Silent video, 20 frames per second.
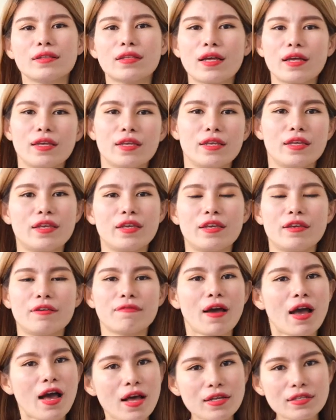thì
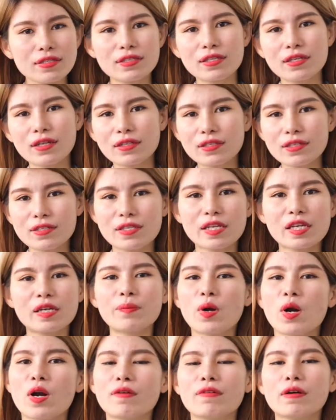VAS từ
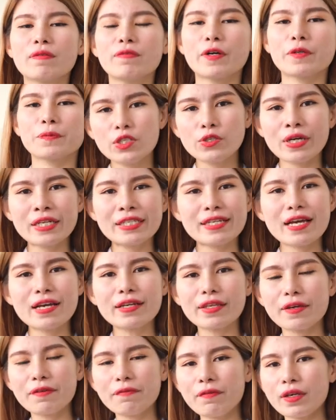Singapore vân vân. Ngoài
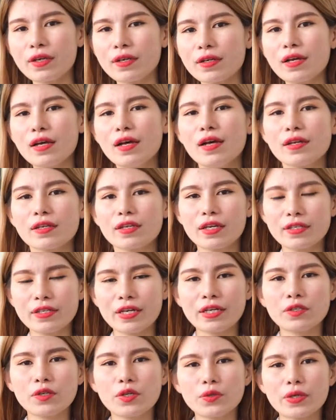ra cái việc kỹ
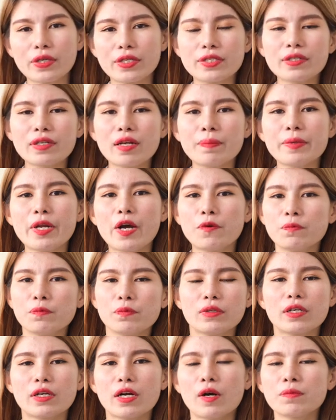năng nói chuyện trước đám
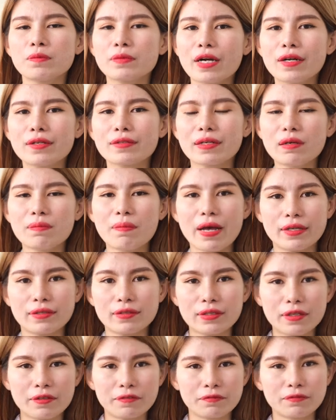đông không cần các bạn
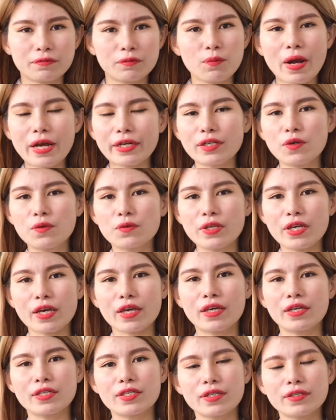cần quá cầu
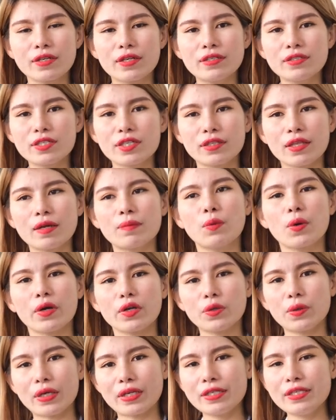kỳ trở nên trở thành một
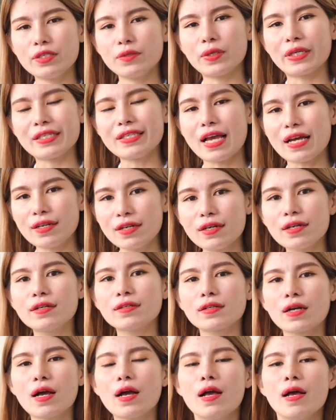cái chuyện diễn giả
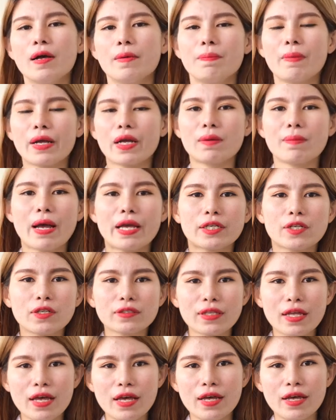lớn mà các bạn
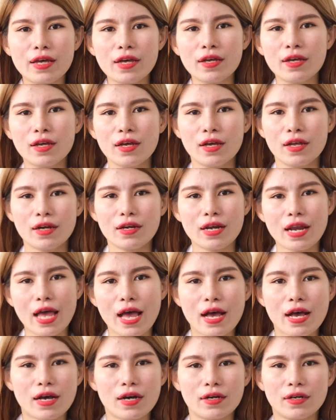có thể
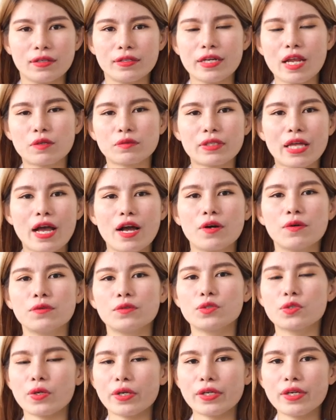là đào tạo
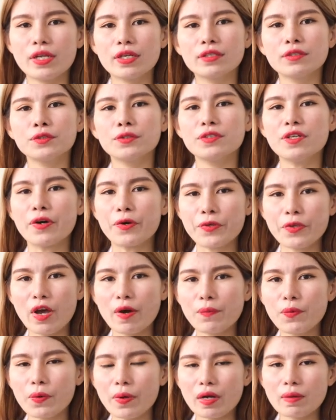training đội
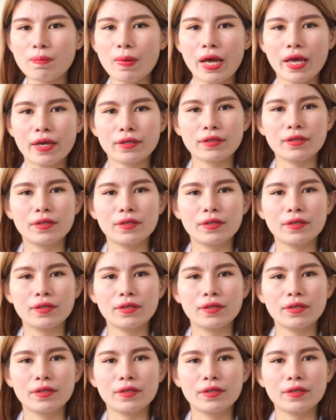nhóm của các bạn